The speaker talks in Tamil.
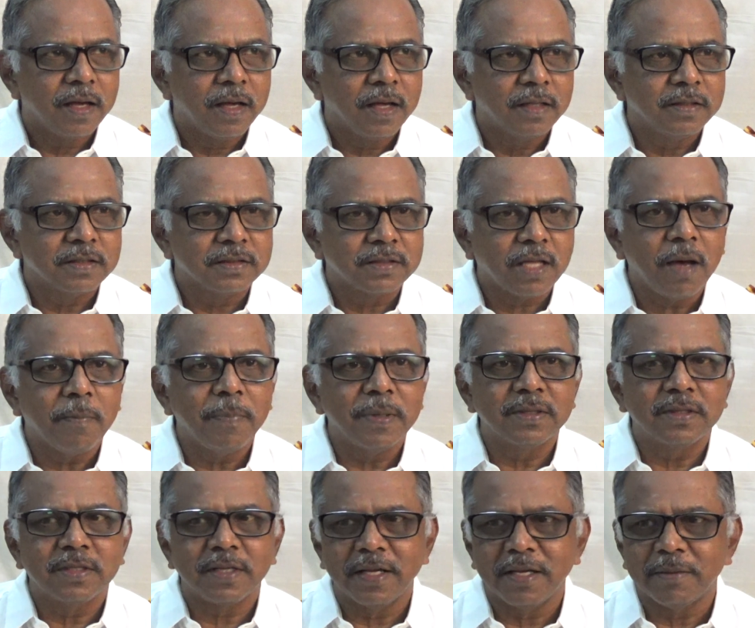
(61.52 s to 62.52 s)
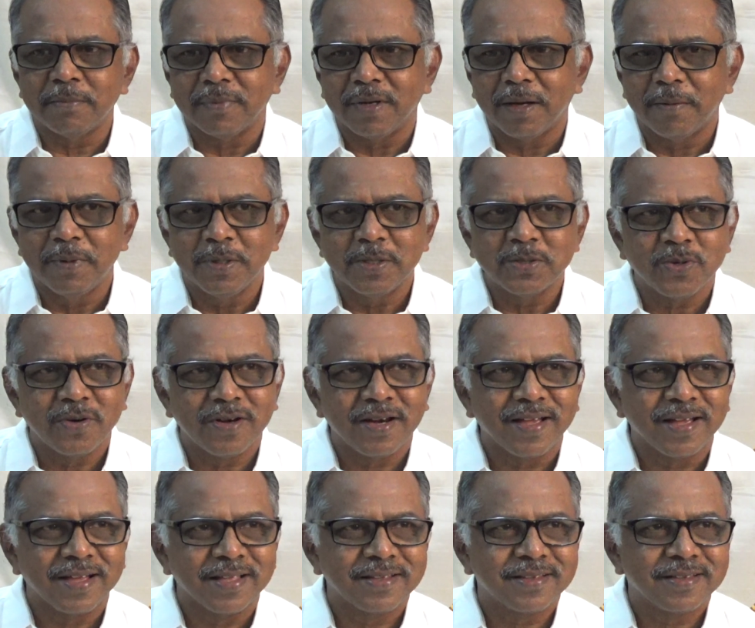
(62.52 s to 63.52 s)
அது தாபத்திரயம் அப்படின்னு
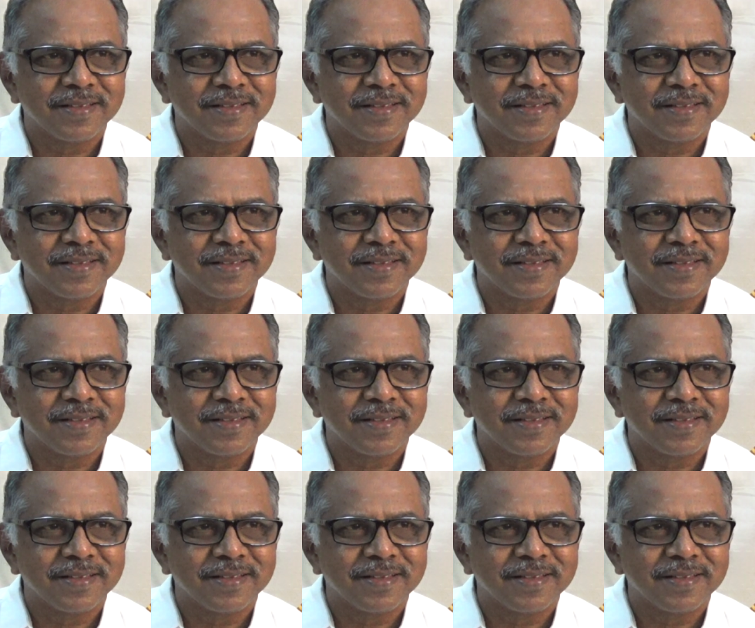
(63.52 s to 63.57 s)
சொல்கிறாங்க